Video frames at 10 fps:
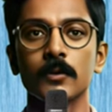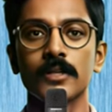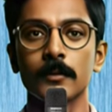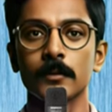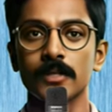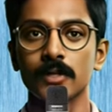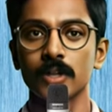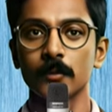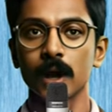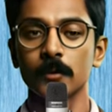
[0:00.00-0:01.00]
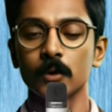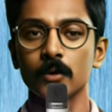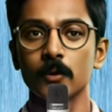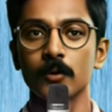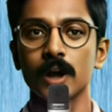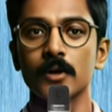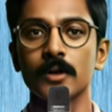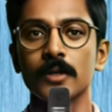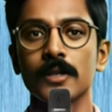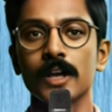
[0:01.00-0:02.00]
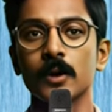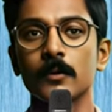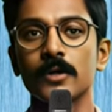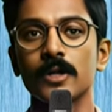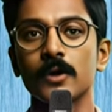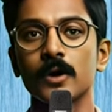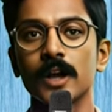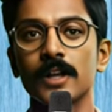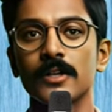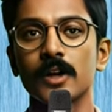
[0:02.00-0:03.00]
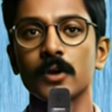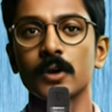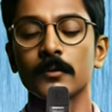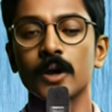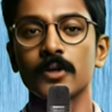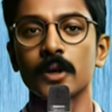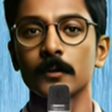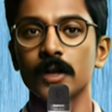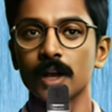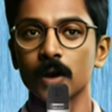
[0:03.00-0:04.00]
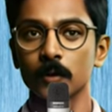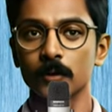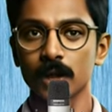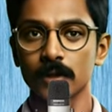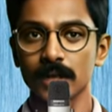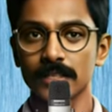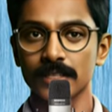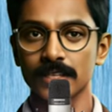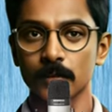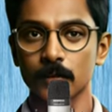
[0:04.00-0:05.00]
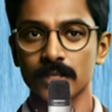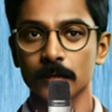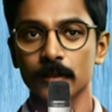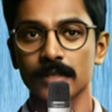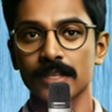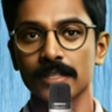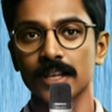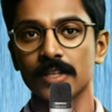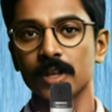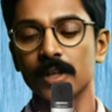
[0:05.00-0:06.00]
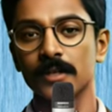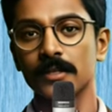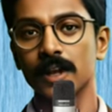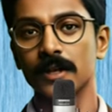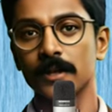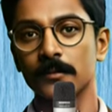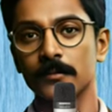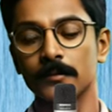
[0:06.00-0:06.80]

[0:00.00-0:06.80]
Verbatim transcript: उसने भी सच्चा प्यार बहुत ढूंढा लेकिन उसे लगा कि इंसानों का प्यार स्टेबल नहीं होता इसलिए उसने पिज्जा से ही शादी रचा ली